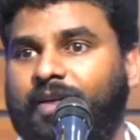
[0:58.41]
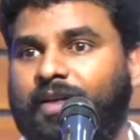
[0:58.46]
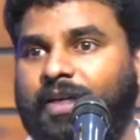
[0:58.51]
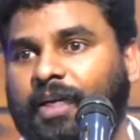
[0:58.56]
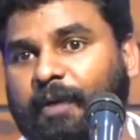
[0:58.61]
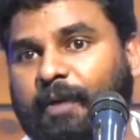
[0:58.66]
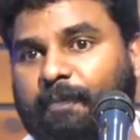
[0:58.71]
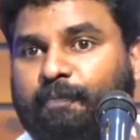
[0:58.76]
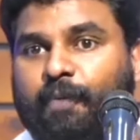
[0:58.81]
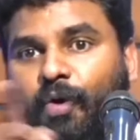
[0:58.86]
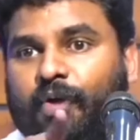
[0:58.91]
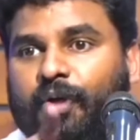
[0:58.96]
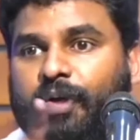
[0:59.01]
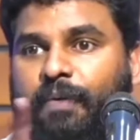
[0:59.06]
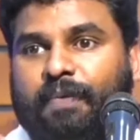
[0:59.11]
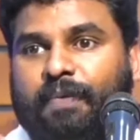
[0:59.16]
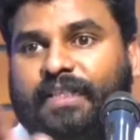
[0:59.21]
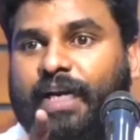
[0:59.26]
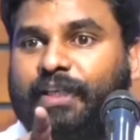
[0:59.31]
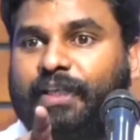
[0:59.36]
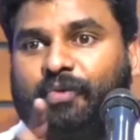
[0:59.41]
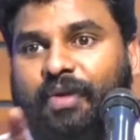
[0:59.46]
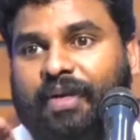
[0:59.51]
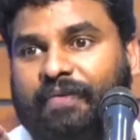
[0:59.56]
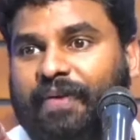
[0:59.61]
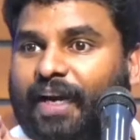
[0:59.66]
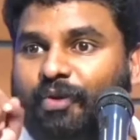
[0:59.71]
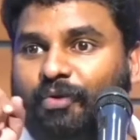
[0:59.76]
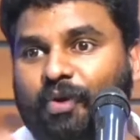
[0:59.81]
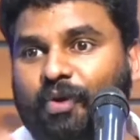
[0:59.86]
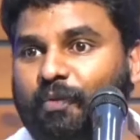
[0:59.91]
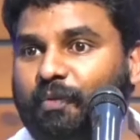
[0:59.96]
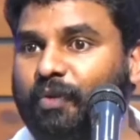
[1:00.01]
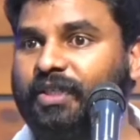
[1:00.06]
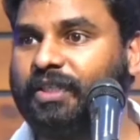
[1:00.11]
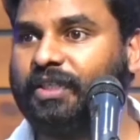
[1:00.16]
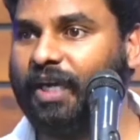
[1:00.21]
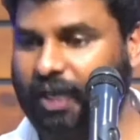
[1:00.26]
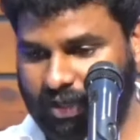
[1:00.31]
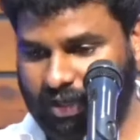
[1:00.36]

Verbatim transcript: இப்போ பிசாசனுடைய வேலையை உங்களுக்கு புரிஞ்சிச்சா